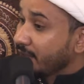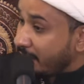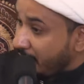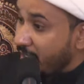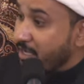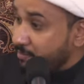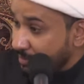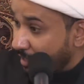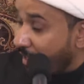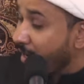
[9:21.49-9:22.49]
قال لي يا ابن
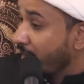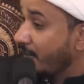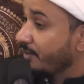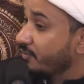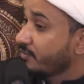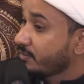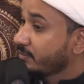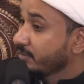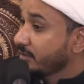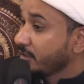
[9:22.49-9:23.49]
العاص
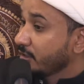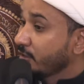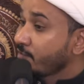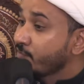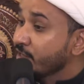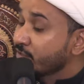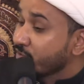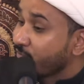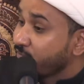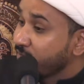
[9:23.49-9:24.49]
في
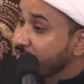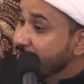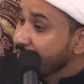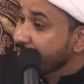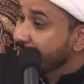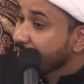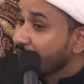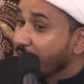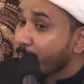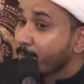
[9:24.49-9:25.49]
صفين
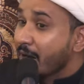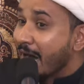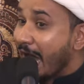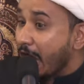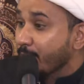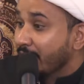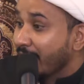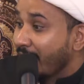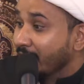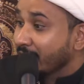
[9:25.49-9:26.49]
لما حمل
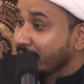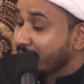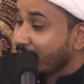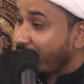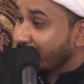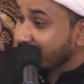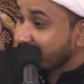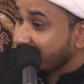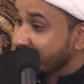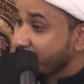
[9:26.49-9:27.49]
عليك
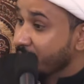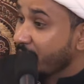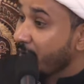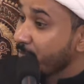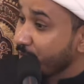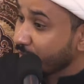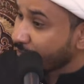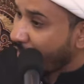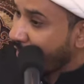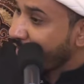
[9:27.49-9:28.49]
علي بن أبي
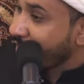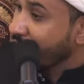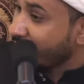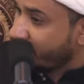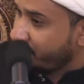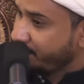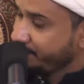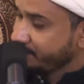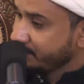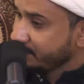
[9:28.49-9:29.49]
طالب
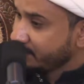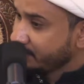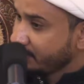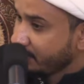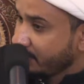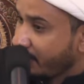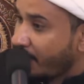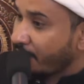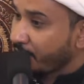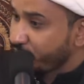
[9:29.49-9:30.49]

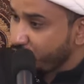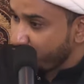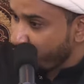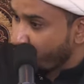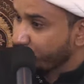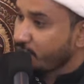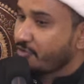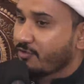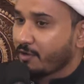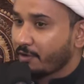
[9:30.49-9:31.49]
عرفت شلون
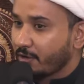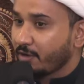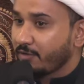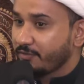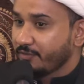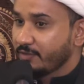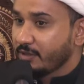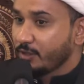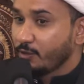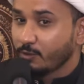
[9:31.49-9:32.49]
تتصرف
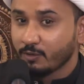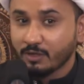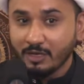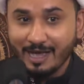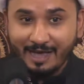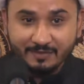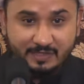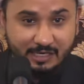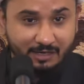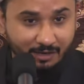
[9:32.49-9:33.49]

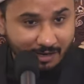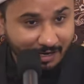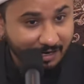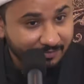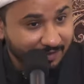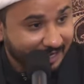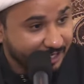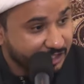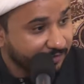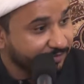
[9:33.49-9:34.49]
أعزك الله قال
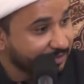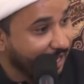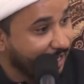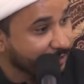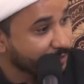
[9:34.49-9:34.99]
فكشفت عن